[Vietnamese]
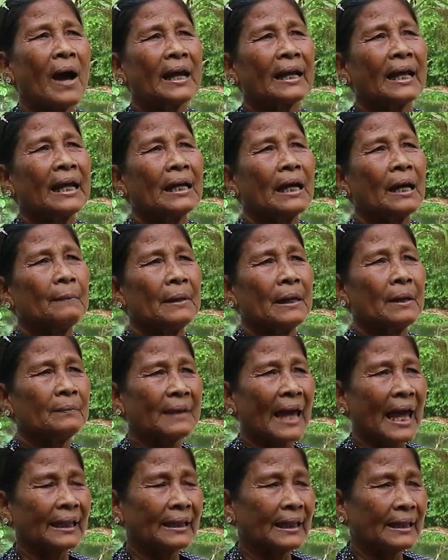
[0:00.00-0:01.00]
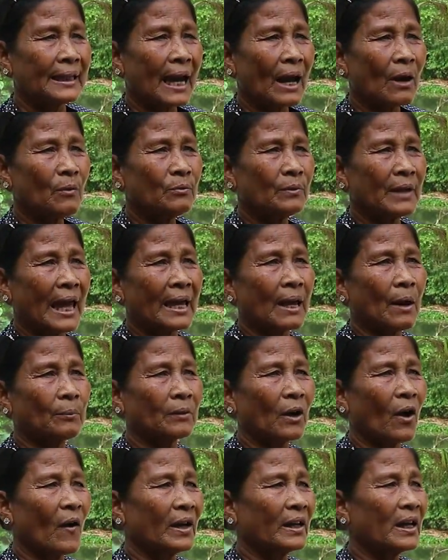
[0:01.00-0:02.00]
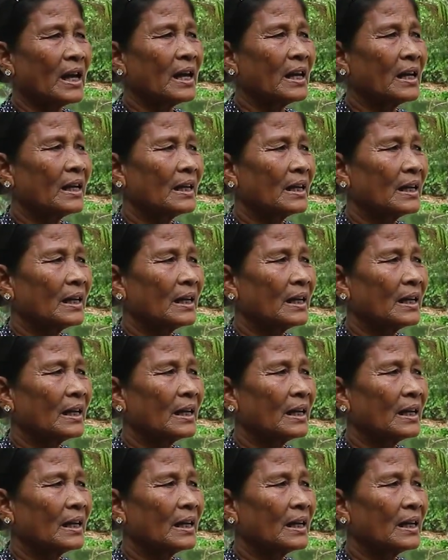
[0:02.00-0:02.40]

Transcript: qua đây là bị ông dạy thầy giáo, ông dạy học trò đó. Dạ.